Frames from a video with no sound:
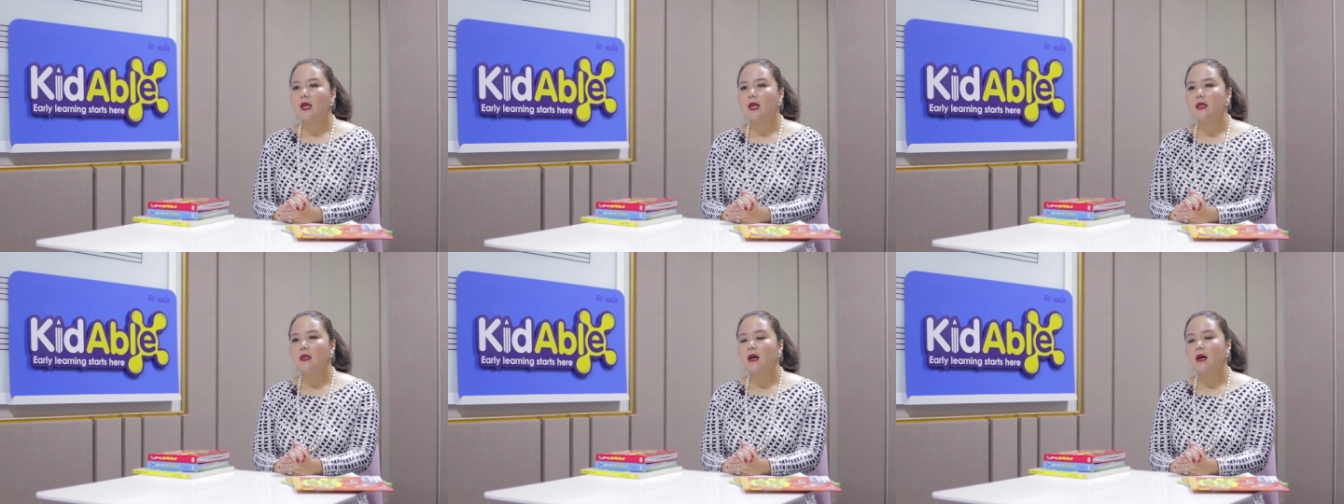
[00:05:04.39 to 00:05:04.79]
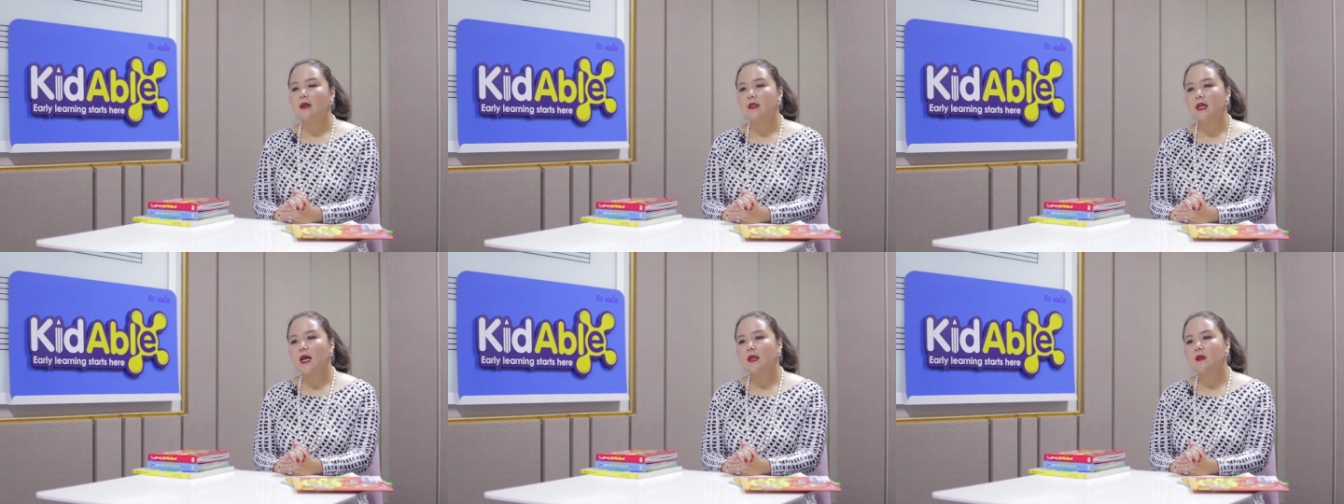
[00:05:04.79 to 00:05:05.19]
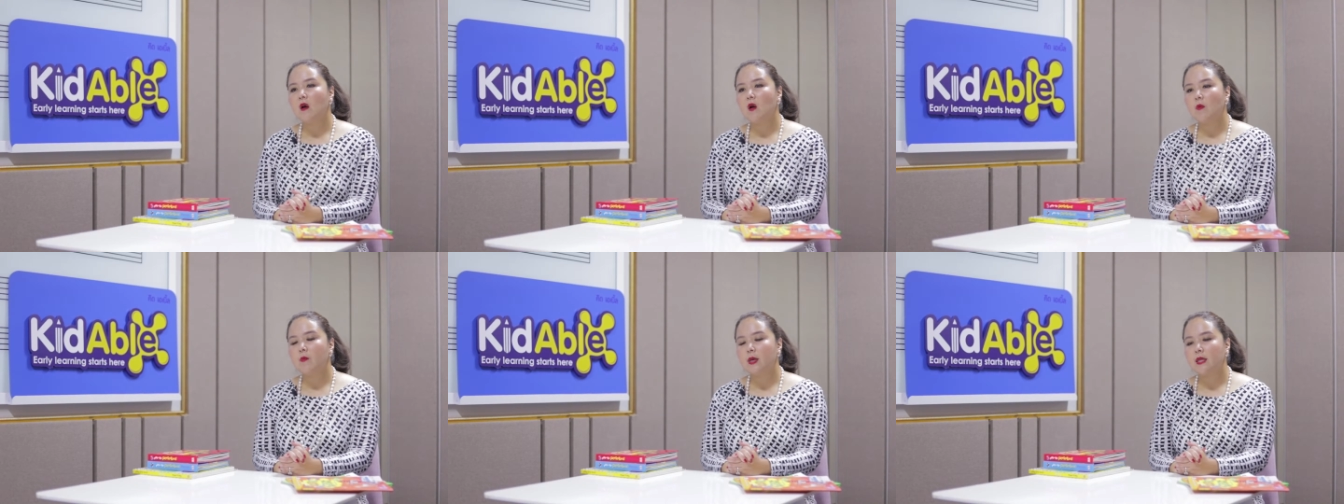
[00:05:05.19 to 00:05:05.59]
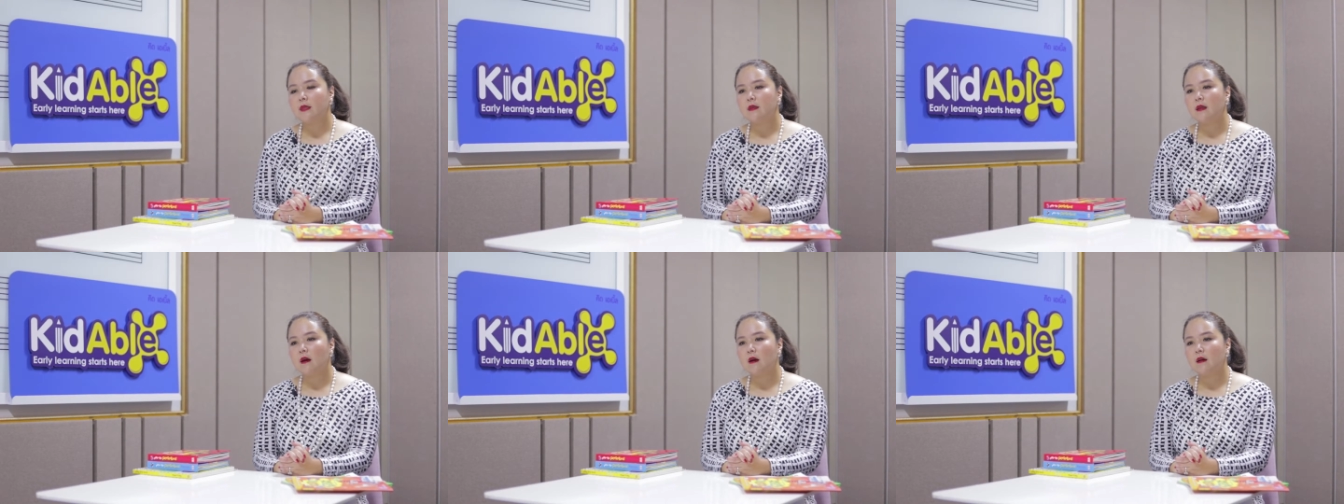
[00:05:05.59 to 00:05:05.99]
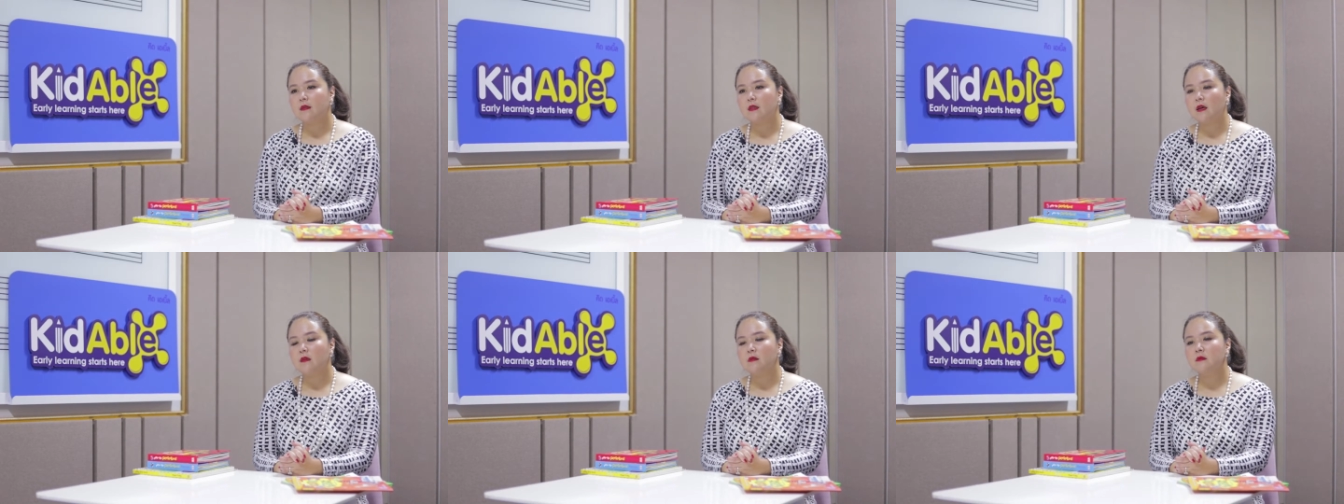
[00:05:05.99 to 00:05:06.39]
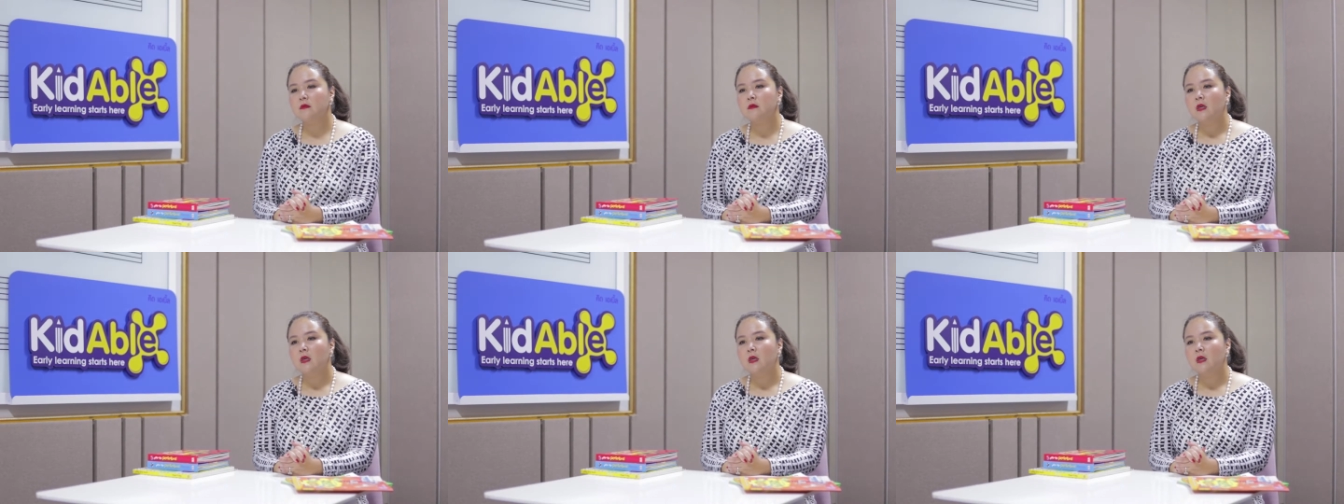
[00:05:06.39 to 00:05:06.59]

ลายๆท่านก็เป็นทั้ง